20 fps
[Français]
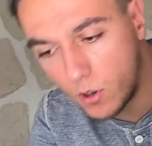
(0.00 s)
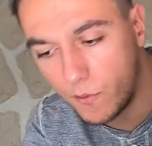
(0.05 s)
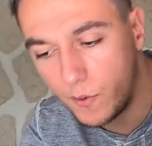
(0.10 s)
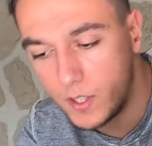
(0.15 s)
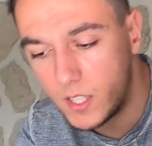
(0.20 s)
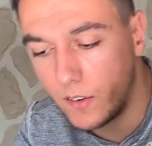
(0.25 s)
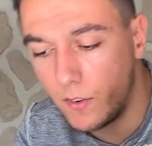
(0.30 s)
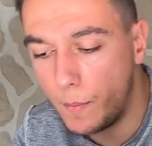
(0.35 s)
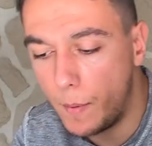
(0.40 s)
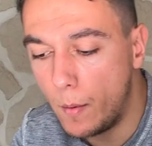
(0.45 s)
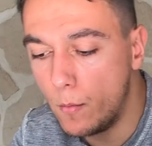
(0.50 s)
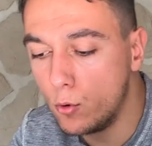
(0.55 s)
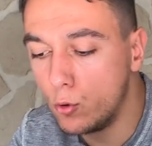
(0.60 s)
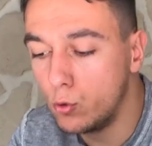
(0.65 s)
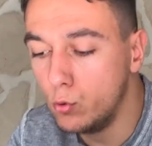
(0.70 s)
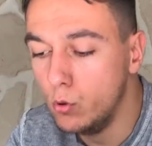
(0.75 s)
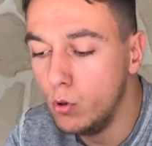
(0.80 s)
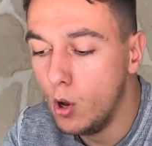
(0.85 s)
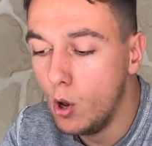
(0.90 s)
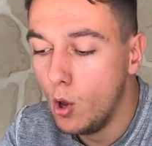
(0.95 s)
en fait, ça fait pas
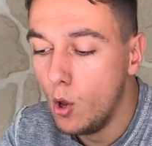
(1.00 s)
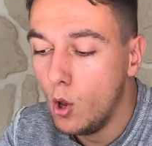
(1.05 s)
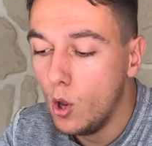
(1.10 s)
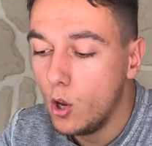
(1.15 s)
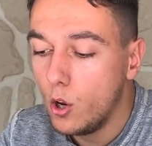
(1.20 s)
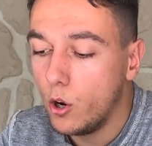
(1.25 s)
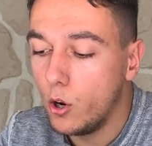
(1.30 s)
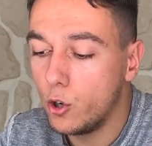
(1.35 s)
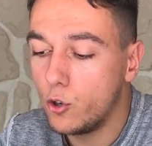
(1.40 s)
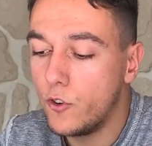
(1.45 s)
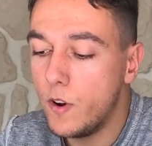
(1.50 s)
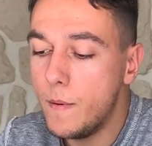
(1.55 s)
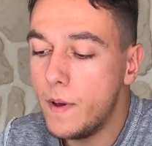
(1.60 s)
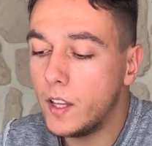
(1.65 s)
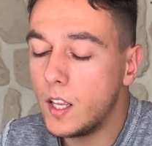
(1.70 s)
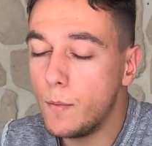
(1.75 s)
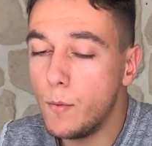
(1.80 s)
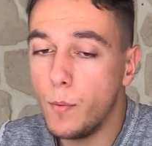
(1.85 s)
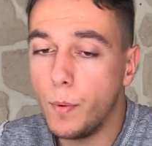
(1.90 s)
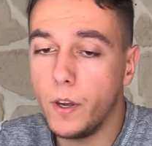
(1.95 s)
beaucoup. Euh, je vais
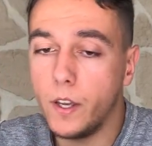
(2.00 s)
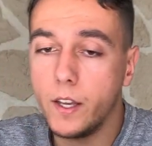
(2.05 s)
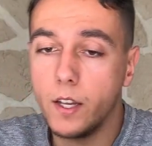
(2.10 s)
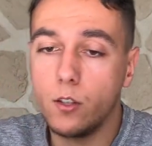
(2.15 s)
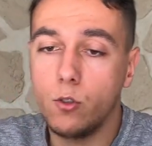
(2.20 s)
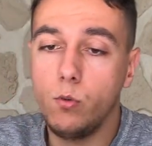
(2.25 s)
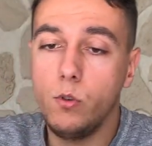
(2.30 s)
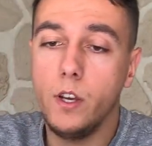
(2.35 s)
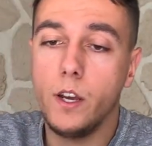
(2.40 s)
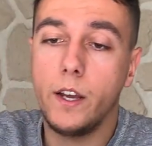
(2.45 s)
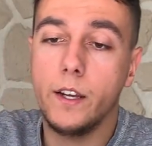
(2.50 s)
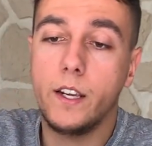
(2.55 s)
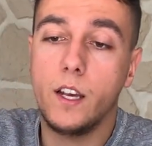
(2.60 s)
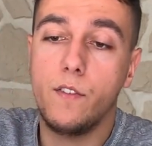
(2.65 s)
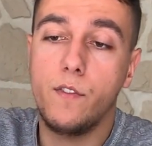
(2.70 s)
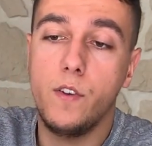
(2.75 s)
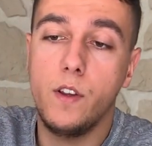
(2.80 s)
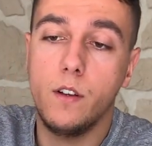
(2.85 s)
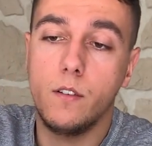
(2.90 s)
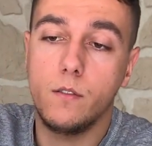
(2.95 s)
mettre à peu près 4 cuillères à
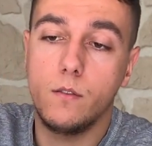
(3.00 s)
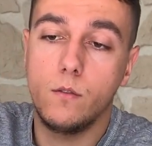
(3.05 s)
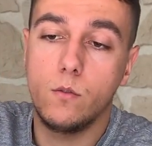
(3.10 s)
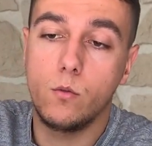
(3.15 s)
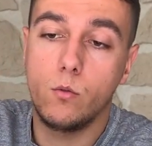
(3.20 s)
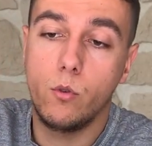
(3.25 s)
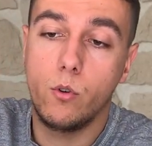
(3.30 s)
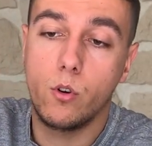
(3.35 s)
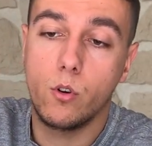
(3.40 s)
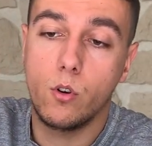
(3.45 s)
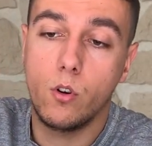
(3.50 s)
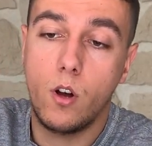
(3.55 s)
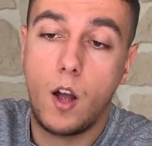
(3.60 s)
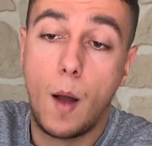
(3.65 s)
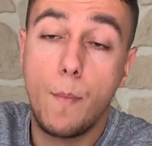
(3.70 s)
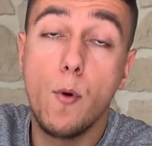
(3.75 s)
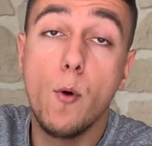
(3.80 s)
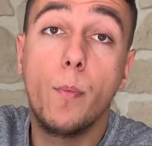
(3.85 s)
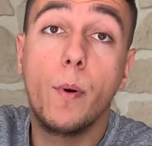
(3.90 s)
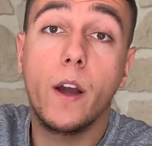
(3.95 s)
café, donc euh,
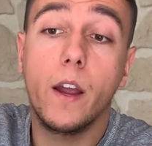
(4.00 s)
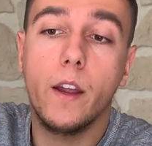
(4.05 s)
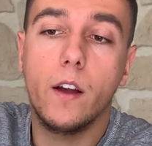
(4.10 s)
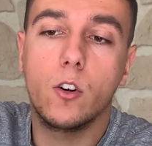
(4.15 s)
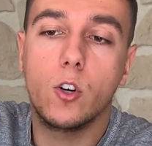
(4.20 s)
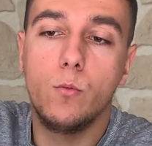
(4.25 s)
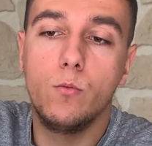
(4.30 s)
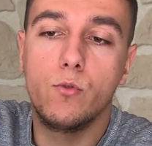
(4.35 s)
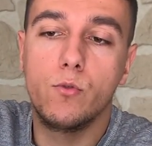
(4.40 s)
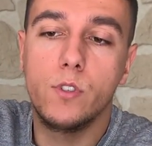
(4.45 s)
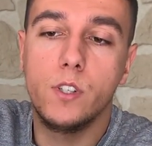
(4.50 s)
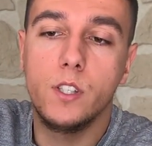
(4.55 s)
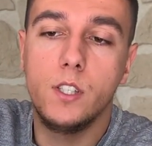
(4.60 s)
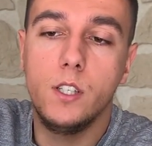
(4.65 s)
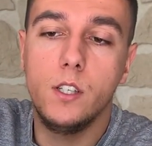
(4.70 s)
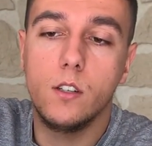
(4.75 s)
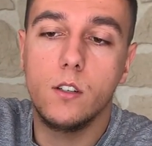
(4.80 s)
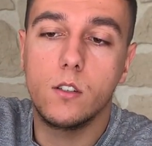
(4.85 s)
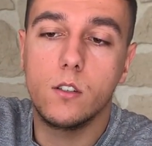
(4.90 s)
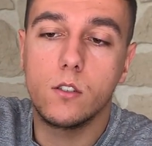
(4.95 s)
à peu près, hein, comme je vous ai
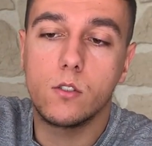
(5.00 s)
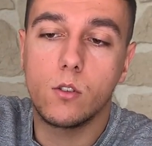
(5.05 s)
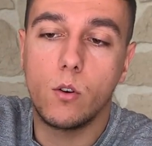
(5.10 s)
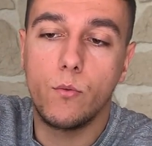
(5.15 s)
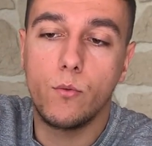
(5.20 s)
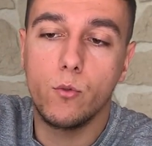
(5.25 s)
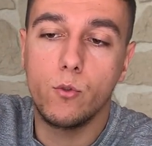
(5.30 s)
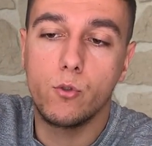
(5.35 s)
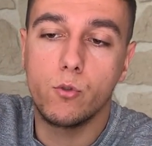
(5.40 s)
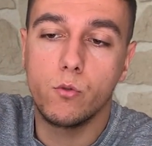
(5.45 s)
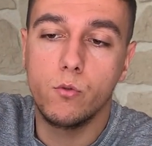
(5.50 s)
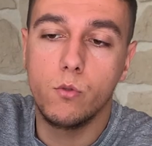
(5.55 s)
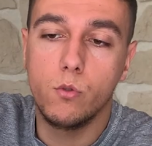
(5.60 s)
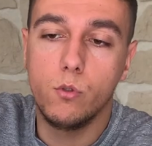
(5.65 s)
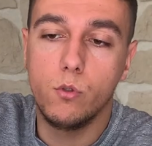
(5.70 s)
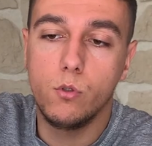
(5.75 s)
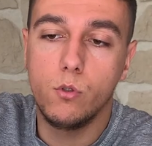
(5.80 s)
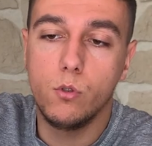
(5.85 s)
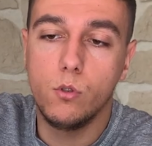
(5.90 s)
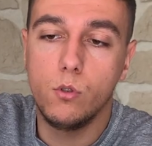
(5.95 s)
dit, c'est en fonction
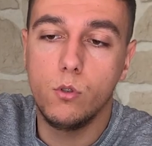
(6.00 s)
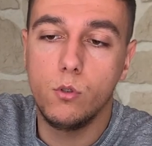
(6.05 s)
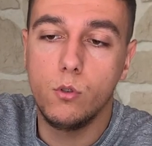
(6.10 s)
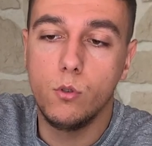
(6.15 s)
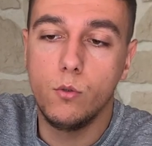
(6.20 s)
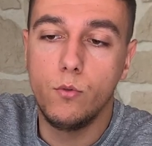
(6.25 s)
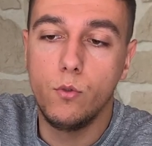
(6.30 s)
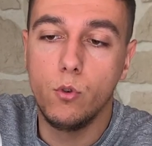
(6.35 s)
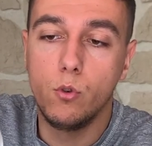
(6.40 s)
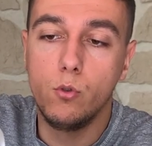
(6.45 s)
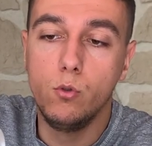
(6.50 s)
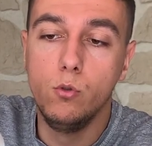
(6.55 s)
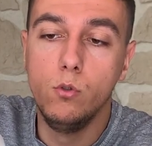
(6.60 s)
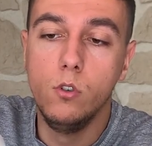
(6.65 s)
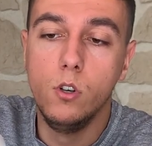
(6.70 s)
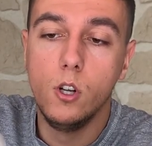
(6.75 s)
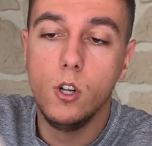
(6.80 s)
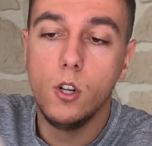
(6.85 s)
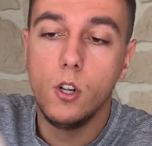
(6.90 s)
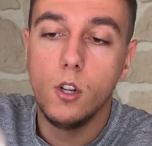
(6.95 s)
de, vos
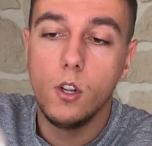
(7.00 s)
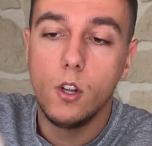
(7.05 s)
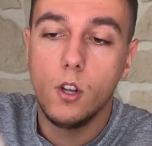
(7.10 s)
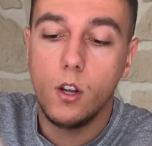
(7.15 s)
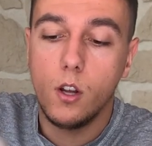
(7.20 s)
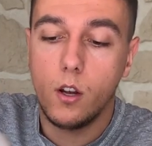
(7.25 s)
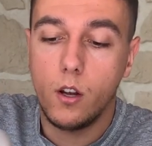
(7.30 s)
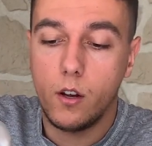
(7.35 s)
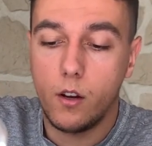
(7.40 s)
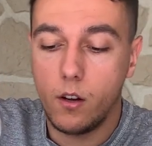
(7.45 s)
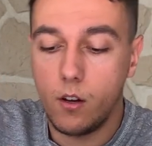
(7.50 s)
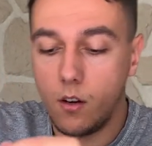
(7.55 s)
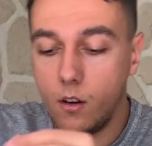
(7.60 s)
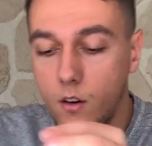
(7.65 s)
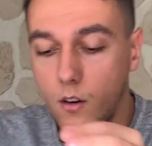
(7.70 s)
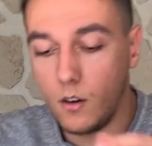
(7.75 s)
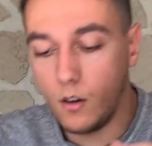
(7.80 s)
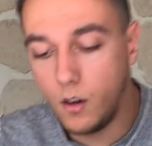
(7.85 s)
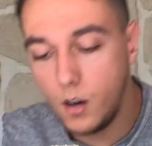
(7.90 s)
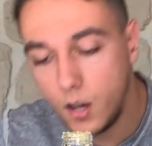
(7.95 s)
goûts.
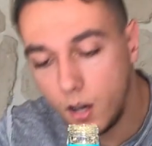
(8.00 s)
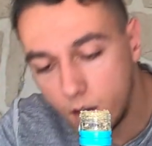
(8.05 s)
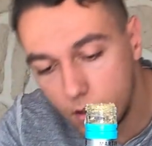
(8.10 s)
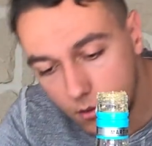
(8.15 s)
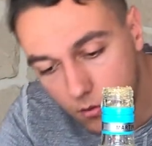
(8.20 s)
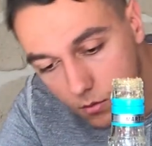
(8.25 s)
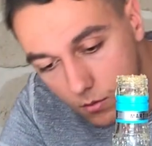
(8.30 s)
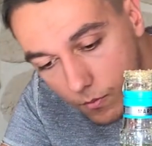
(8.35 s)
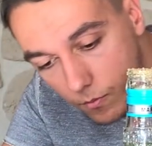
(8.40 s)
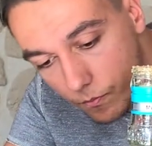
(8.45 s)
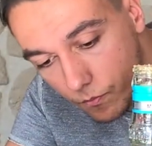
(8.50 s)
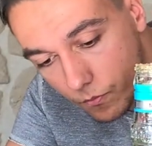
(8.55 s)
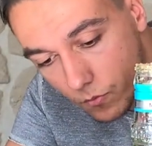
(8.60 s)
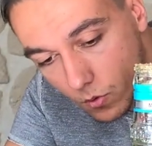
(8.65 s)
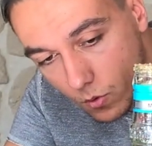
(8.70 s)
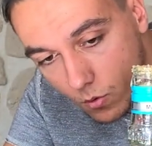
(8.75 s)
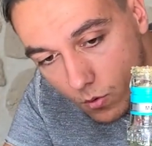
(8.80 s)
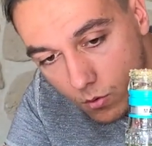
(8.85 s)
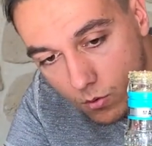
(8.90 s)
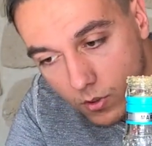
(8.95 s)
Euh, là,
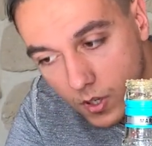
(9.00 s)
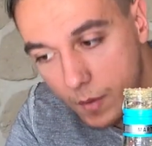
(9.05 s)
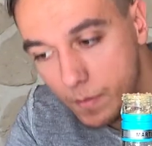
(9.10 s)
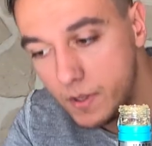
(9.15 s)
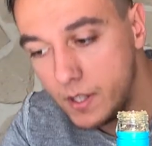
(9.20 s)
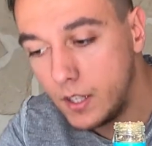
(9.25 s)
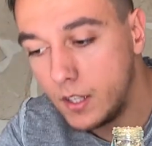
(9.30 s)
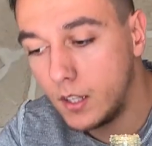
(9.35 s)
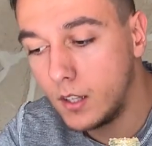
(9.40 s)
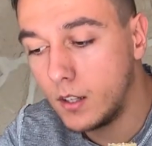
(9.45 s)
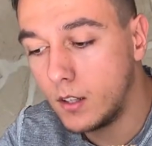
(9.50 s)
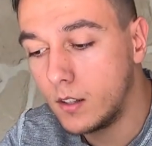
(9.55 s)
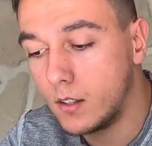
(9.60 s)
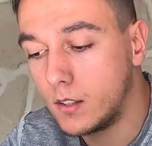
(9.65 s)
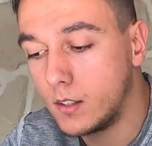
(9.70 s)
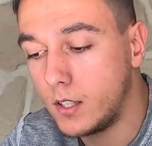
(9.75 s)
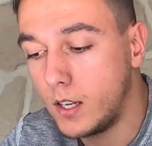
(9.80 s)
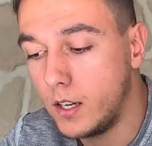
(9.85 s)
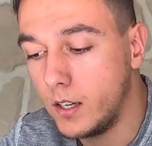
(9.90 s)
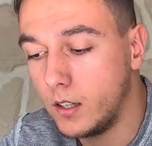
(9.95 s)
on a mis
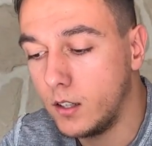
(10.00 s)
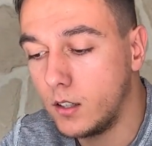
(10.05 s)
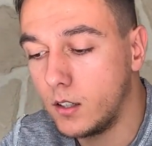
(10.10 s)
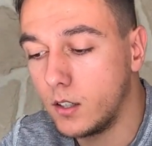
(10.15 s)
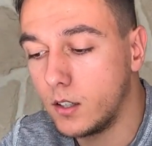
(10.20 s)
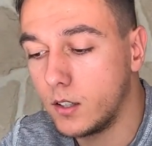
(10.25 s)
5.